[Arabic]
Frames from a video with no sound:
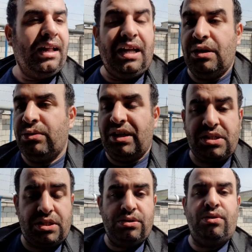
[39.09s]
اللي هو
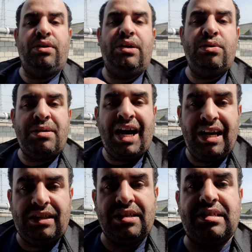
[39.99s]
الاستيو اللي هو محل
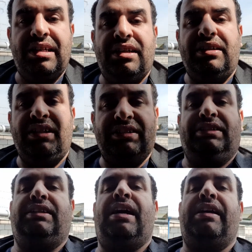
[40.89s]
التصليح
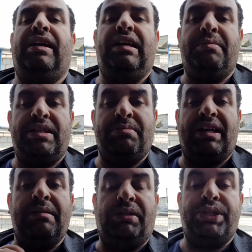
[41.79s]
يعني اللي بيسمع
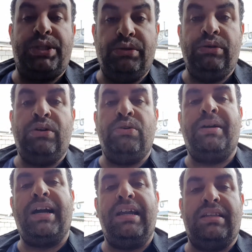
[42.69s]
كلمه استيو هو
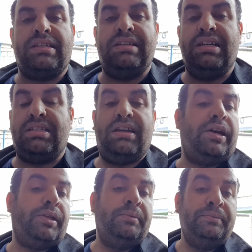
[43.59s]
مكان تصليح السيارات
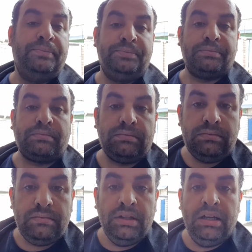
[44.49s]

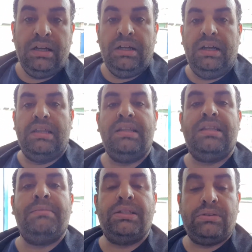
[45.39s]
اذا انت
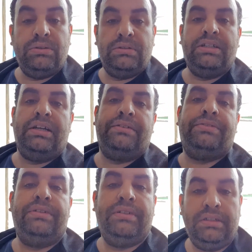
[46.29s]
ما تكون تعرف
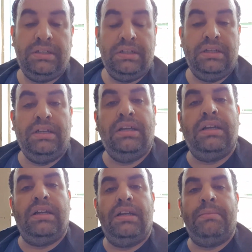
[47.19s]

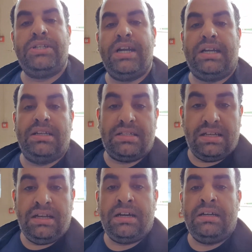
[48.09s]
آه، مشاكل
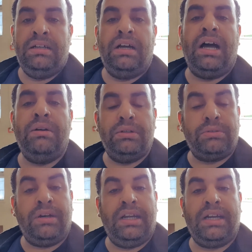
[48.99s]
السياره حاولوا
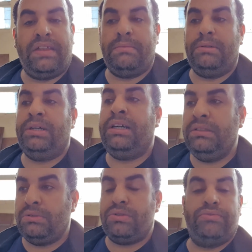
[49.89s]
تروح على اكثر من واحد
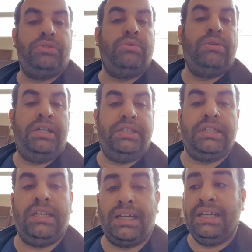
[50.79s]
وشوف شو كل واحد
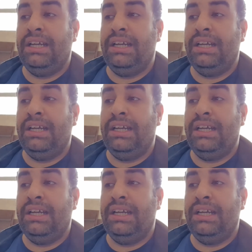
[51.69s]
يحكي لك